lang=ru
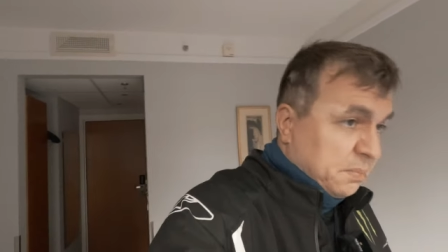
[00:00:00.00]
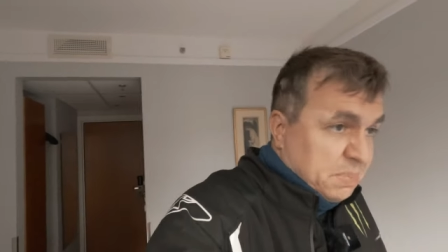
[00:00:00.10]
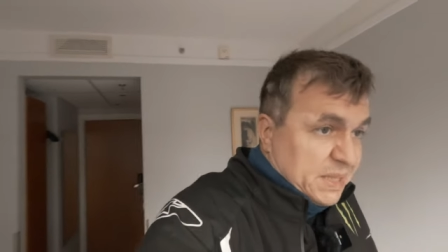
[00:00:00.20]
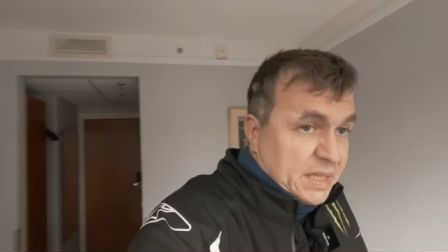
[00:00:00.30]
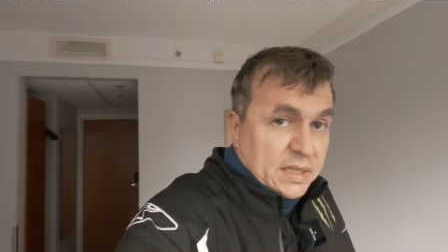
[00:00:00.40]

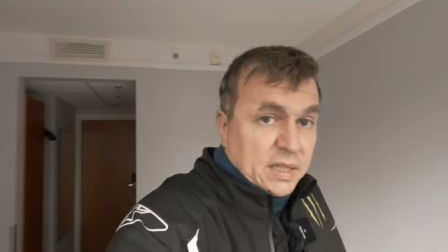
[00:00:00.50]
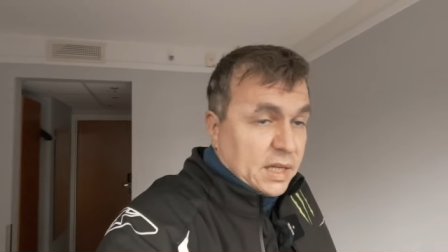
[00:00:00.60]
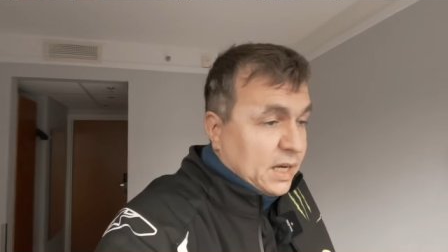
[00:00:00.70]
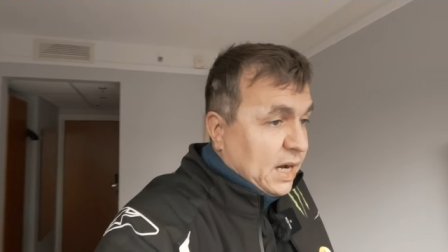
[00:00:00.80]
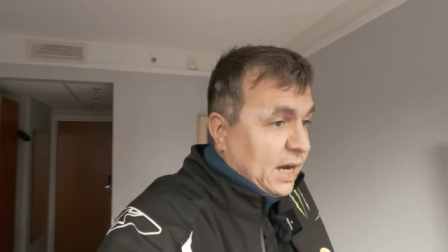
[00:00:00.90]
Пиздец,
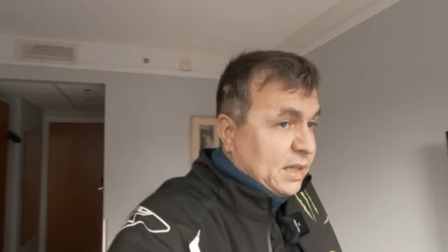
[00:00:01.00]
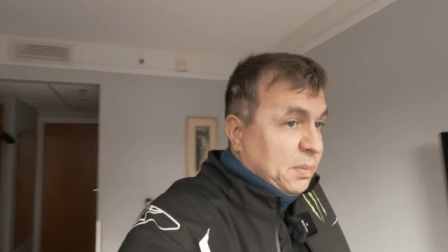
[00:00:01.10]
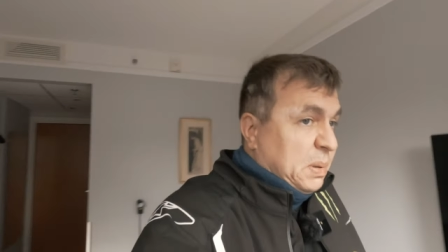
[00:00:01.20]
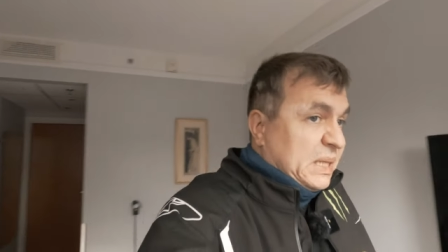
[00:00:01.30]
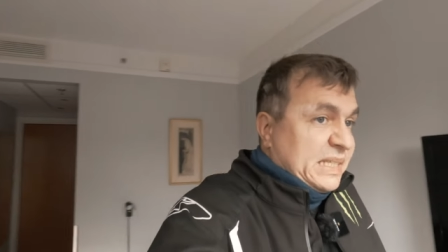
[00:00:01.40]
это какая-то
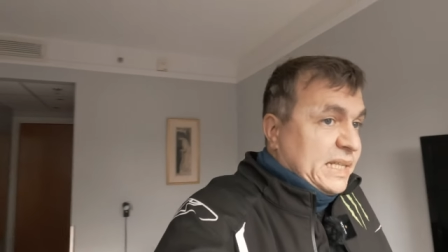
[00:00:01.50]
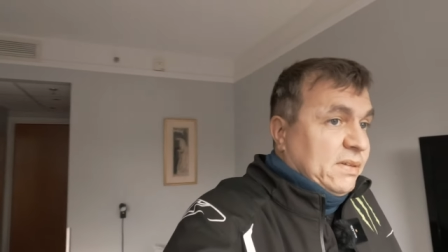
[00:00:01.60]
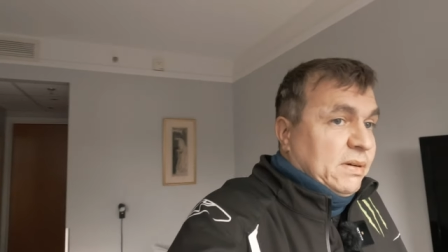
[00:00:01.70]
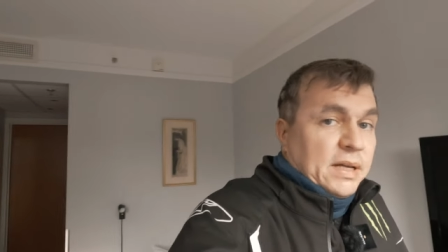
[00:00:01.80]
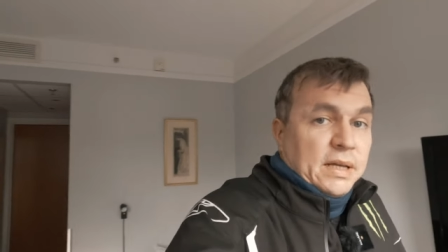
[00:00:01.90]

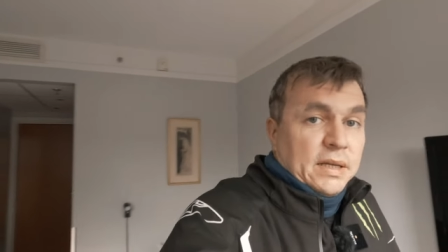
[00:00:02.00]
подстава.